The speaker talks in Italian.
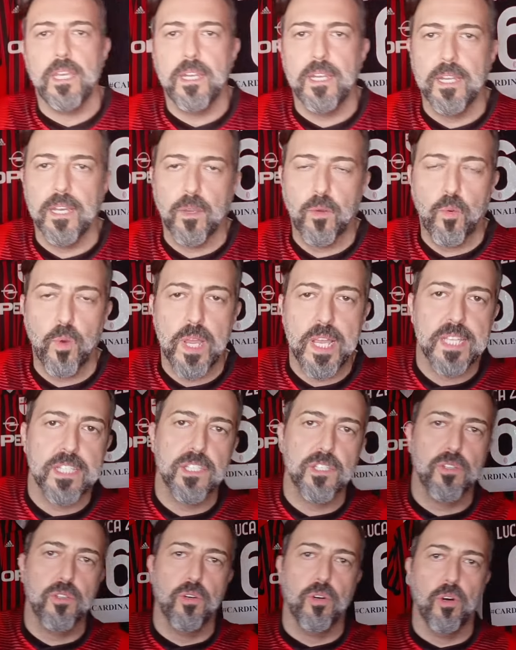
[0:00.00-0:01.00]
in
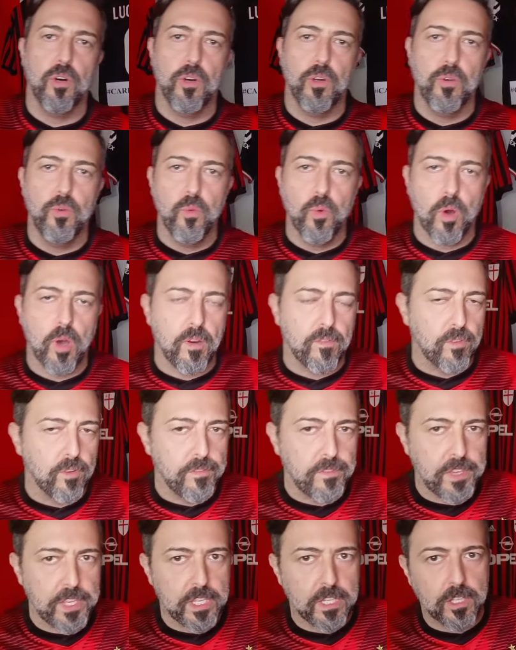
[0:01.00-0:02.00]
questo nuovo
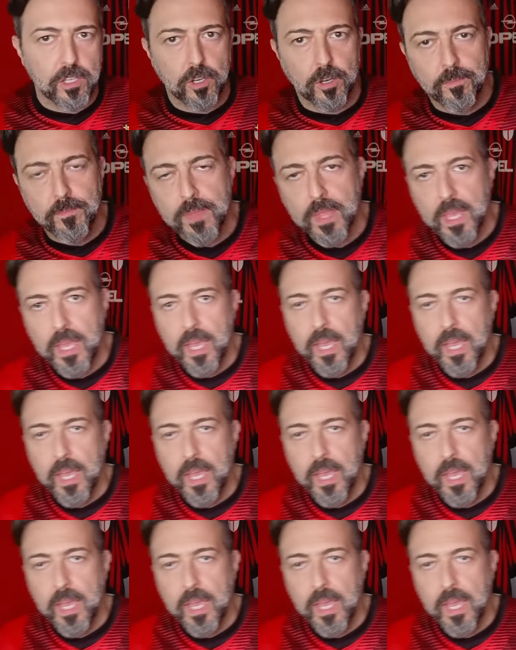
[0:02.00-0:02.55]
video.